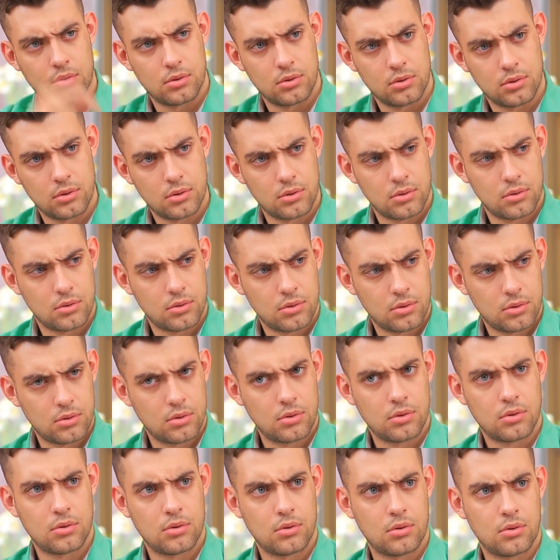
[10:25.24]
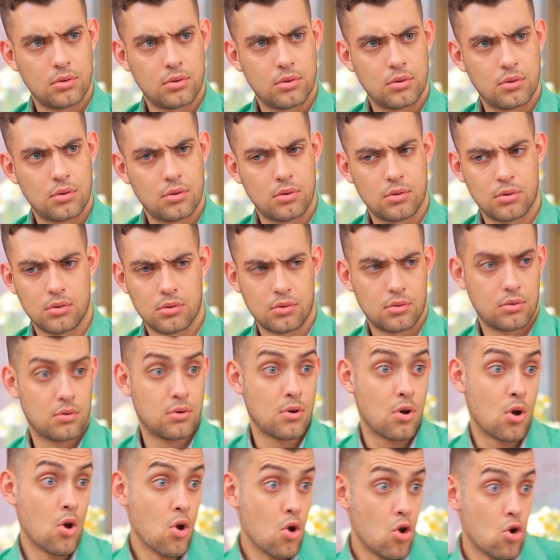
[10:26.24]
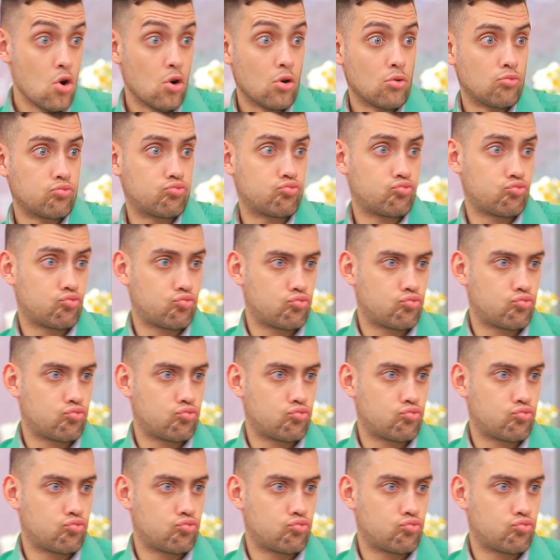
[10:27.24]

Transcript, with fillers: dei partner. Arnold oh. si è oh. accorto che non